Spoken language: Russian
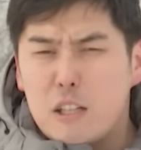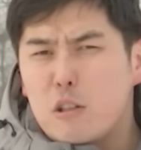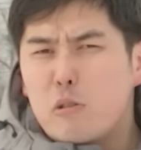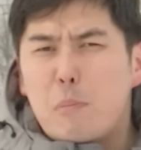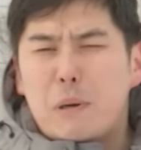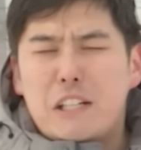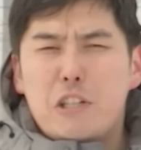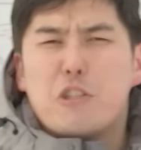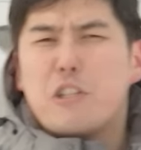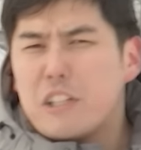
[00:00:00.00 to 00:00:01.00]
слову,
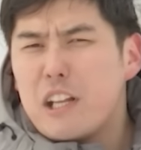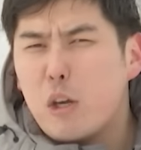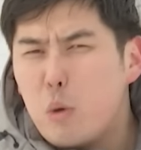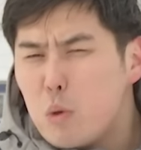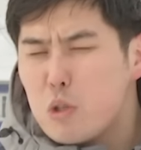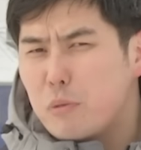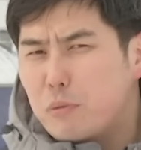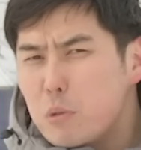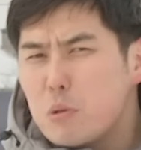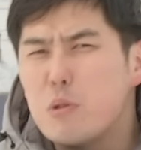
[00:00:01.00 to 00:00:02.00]
практически такую же
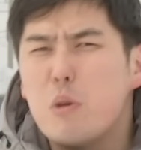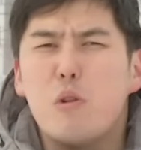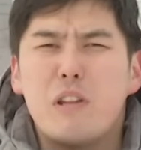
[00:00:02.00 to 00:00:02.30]
функцию